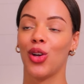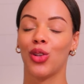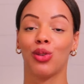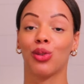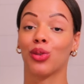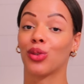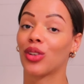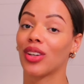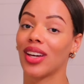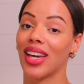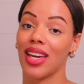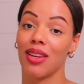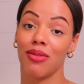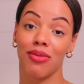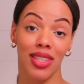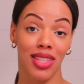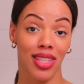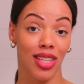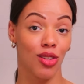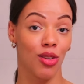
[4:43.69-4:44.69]
Donc
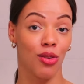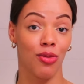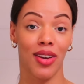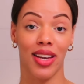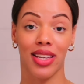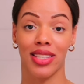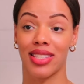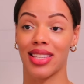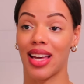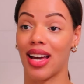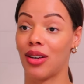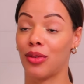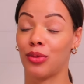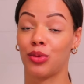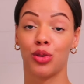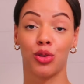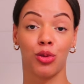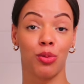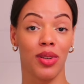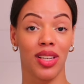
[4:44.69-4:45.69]
évitez de faire ça.
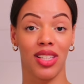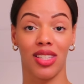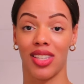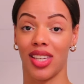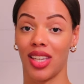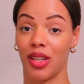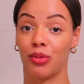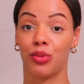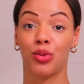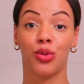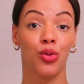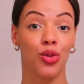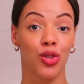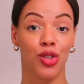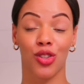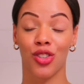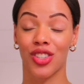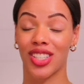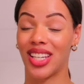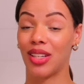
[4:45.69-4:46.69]
Vous vous baignez, vous
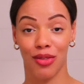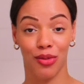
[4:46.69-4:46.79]
changez,